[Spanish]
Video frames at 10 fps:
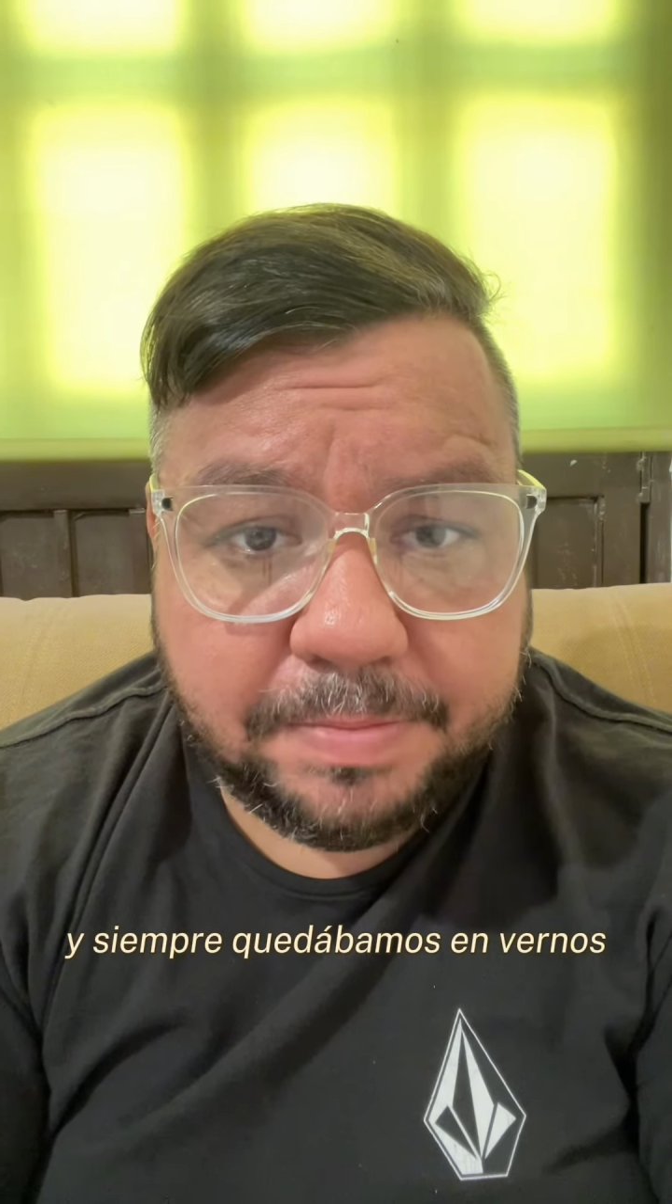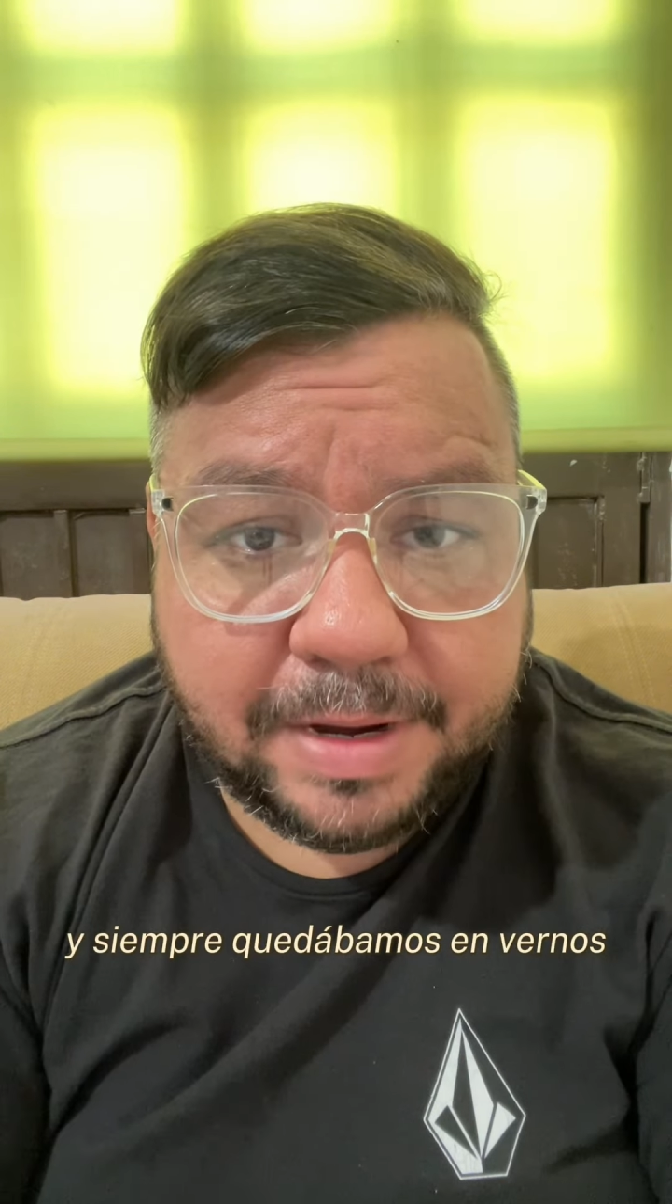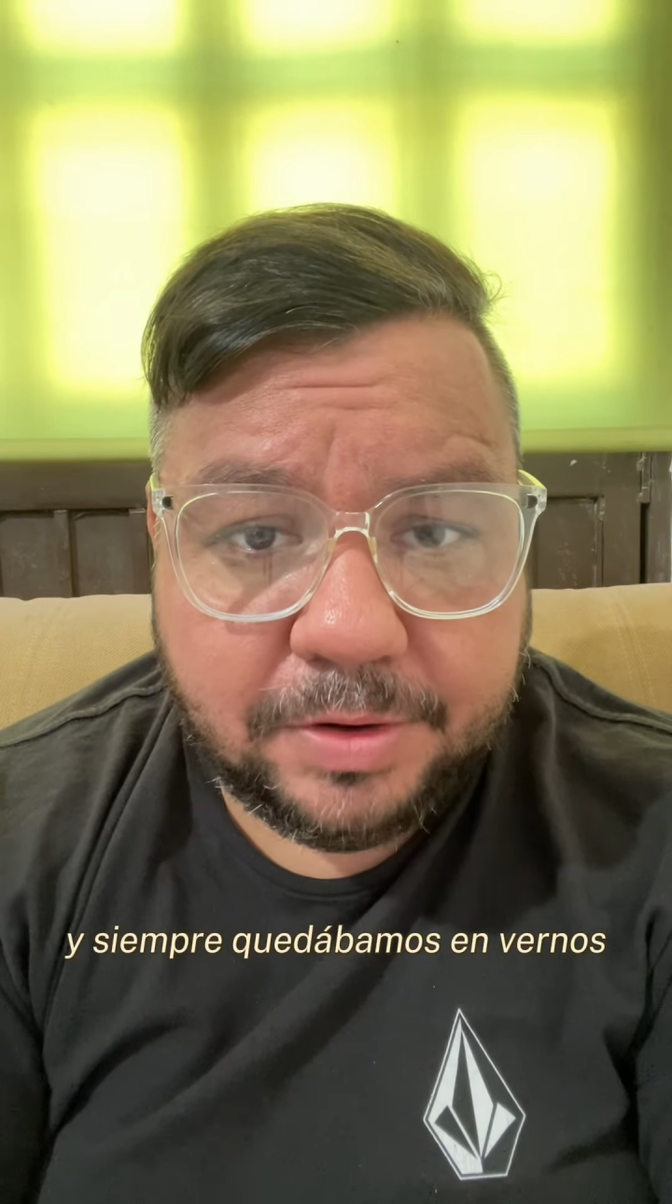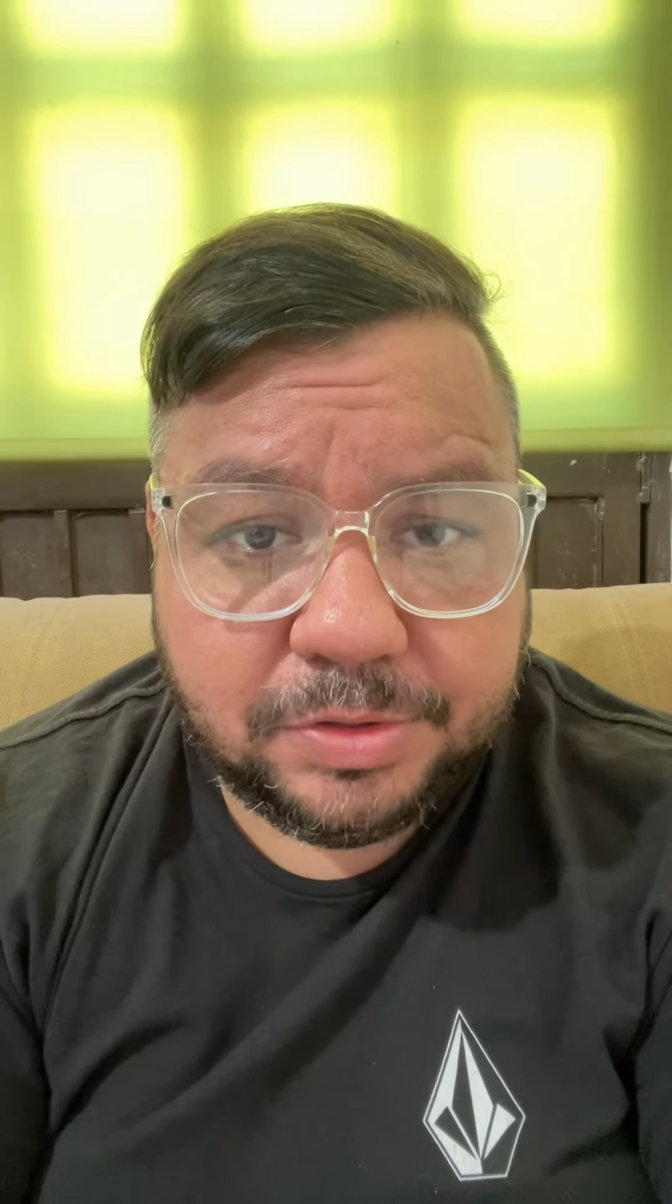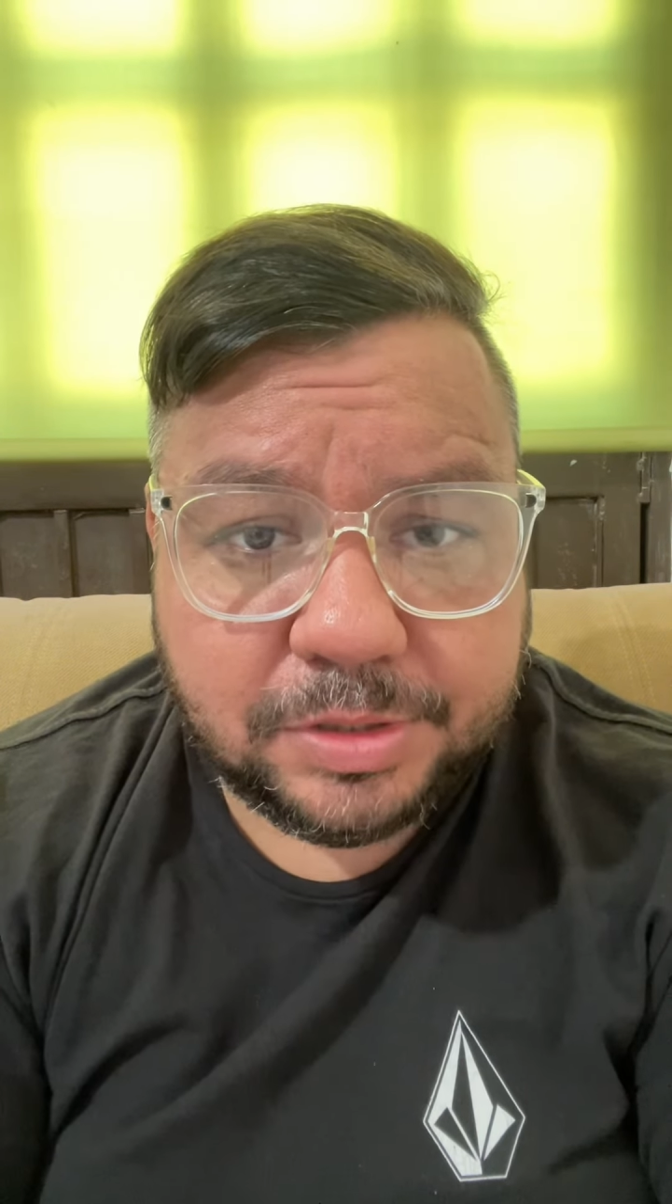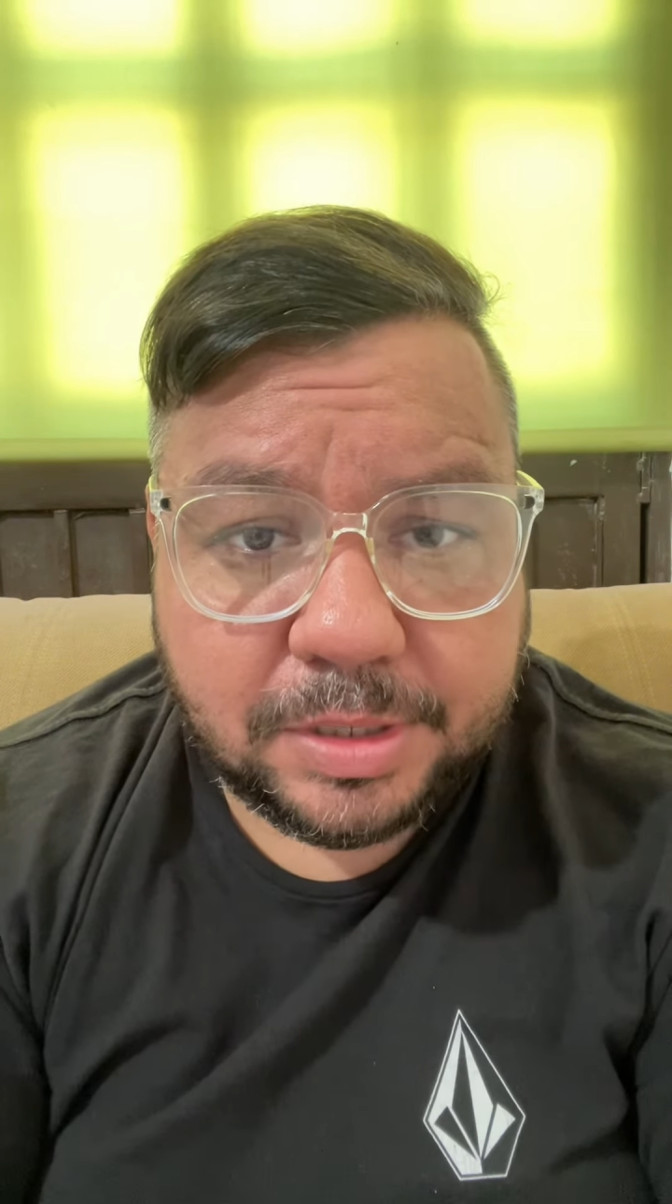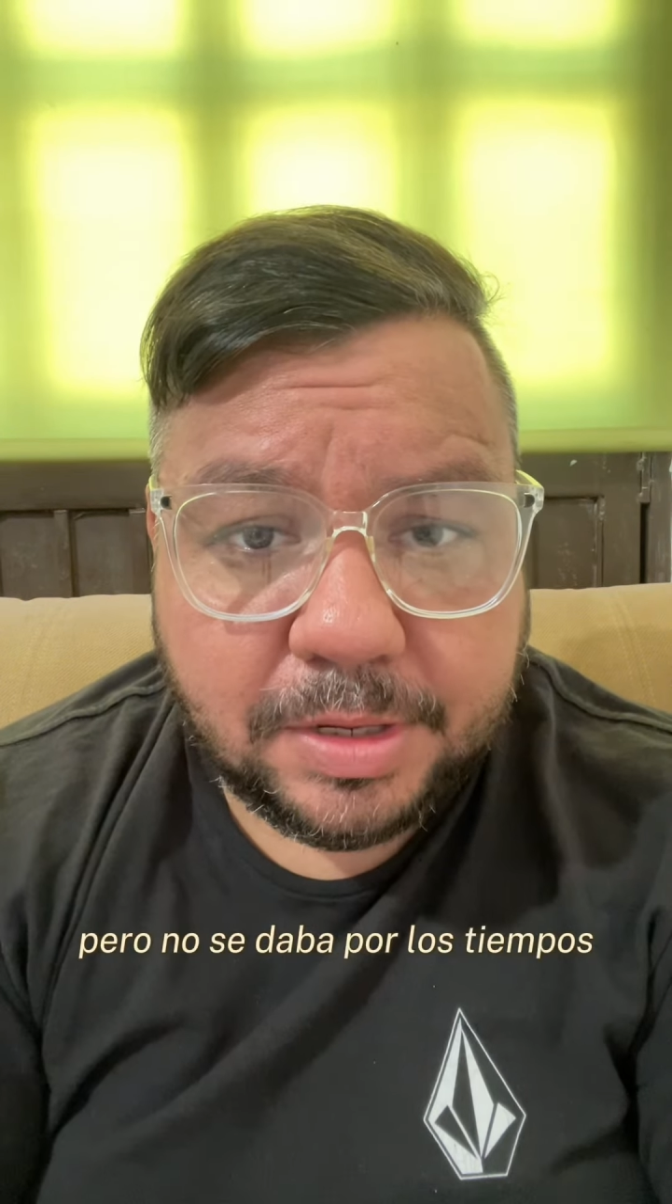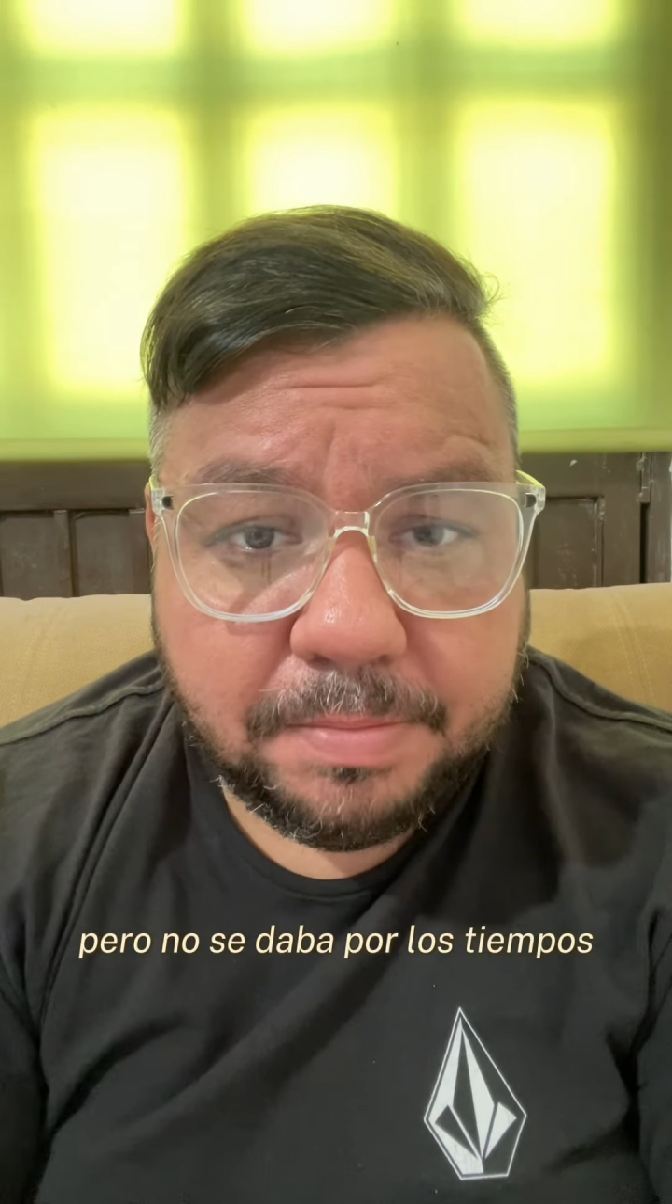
en vernos,